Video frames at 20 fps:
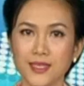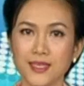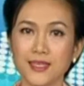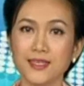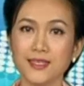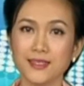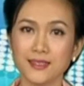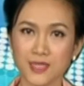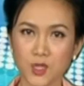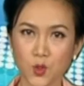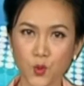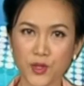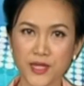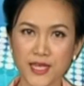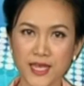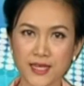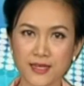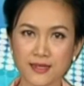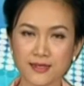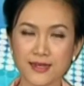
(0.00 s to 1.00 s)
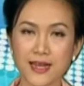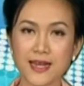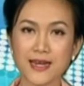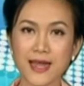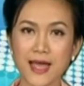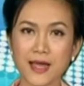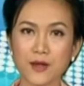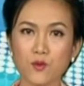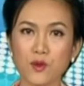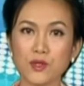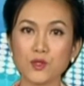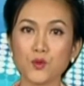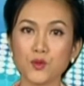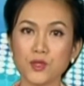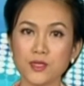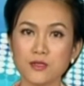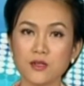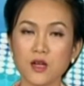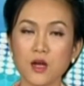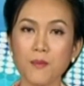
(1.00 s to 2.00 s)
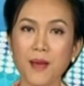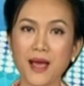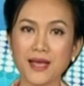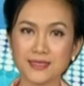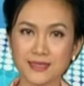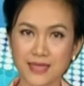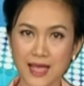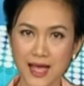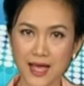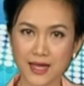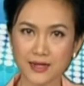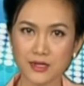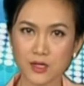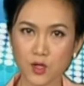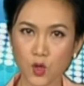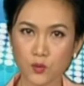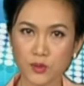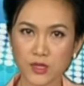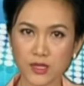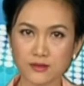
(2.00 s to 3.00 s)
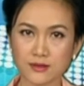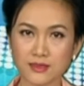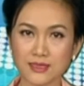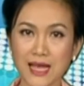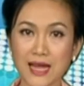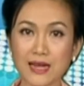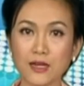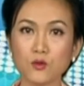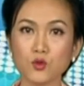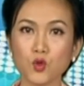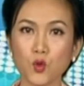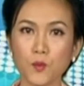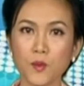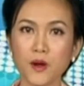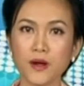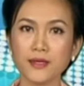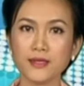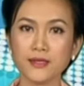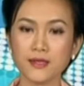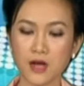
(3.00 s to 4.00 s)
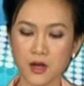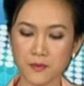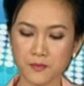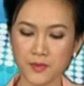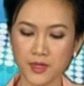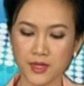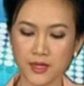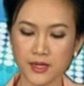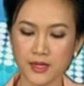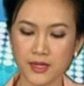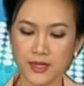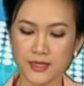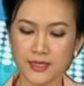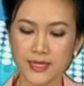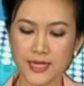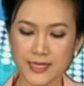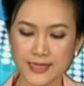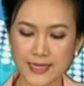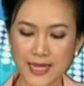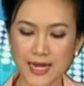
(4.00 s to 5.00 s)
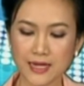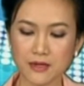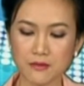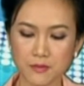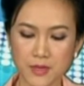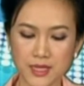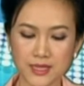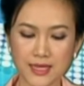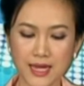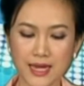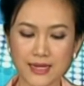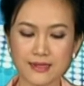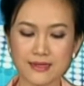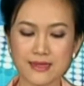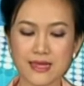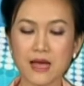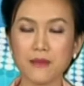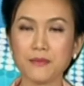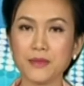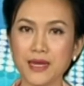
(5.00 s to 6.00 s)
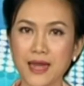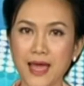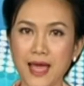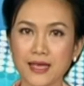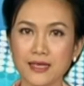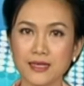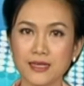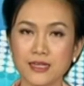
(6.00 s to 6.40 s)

Thưa quý vị, đến nay quyền Thủ Thừa có 3 xã được công nhận xã nông thôn mới gồm Nhị Thành, Bình Thạnh và Mỹ Lạc,